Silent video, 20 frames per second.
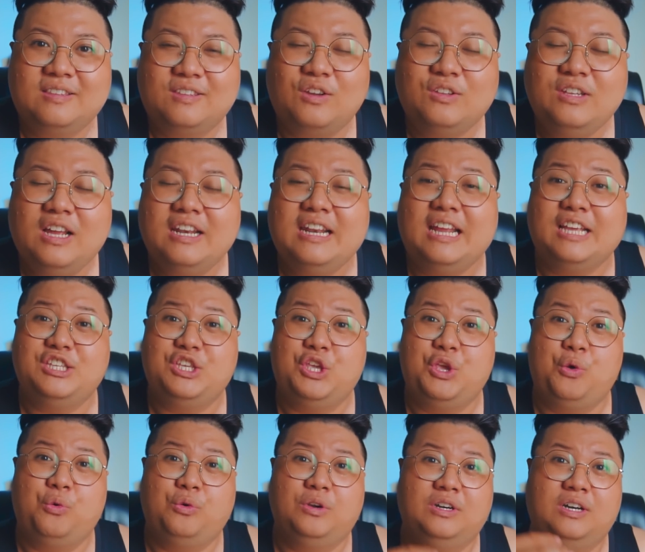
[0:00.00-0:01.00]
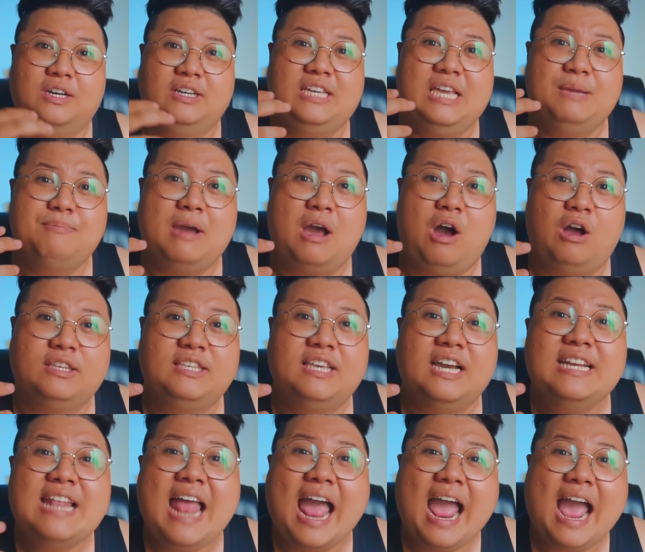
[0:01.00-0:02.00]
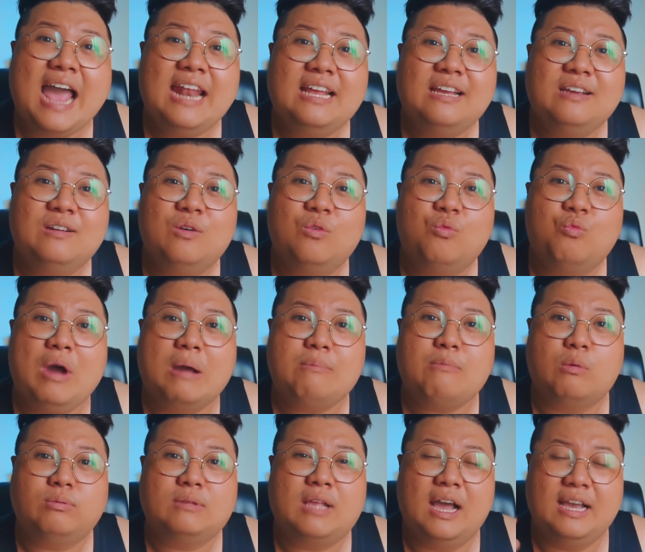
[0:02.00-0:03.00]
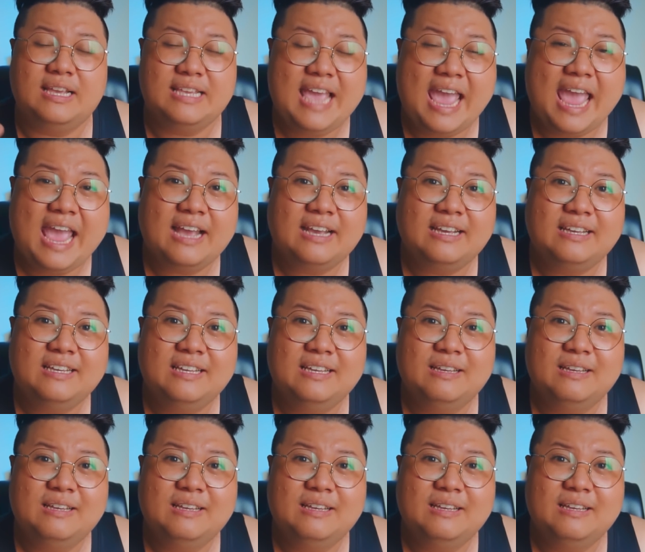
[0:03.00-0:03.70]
cho nên là nhiều người khi mà họ chơi đá đó qua một thời gian